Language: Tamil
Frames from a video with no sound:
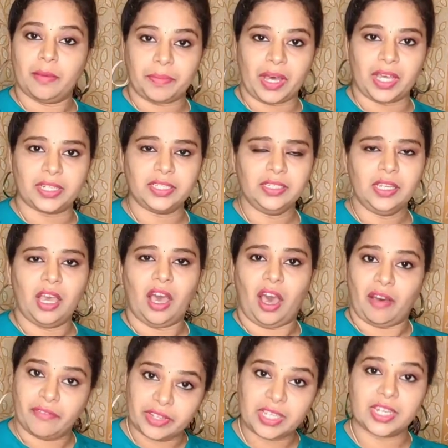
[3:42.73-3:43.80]
பாரு
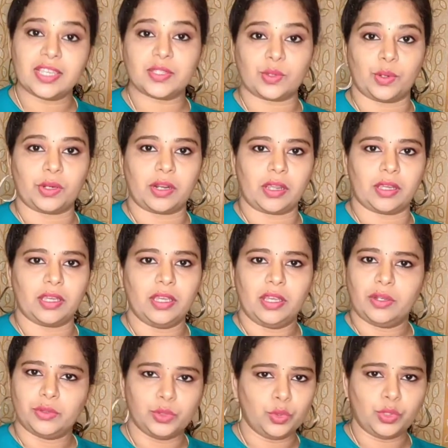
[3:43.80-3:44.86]
அவங்களே சொல்றாங்க
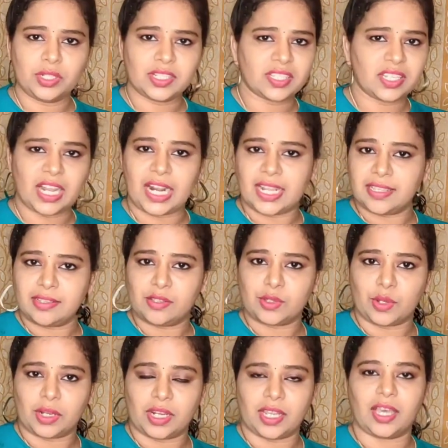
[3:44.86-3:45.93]
நூடுல்ஸ் நல்லதுன்னு
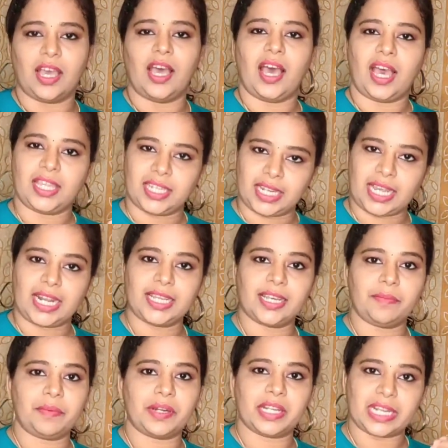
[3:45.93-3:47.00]
சொல்லல அதுல
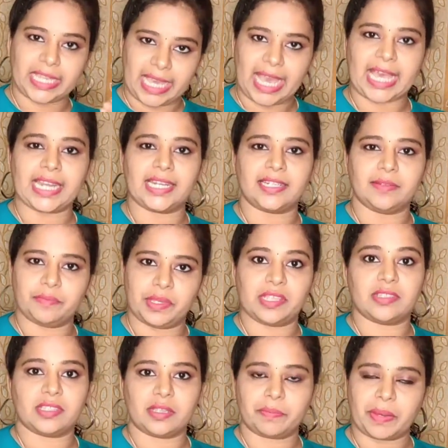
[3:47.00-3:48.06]
கலக்கப்படுற கேரட்
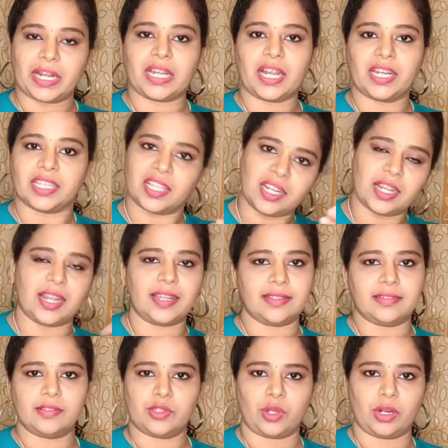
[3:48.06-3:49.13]
பீன்ஸ் பட்டாணி தான்
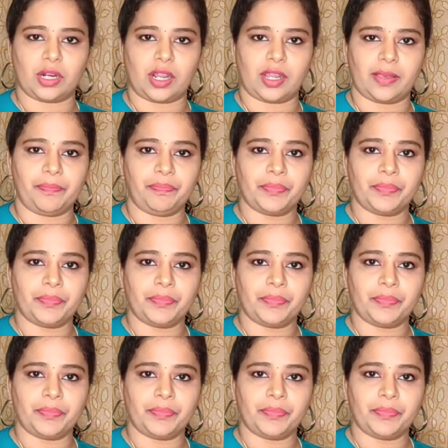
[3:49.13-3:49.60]
நல்லதுன்னு சொல்றாங்க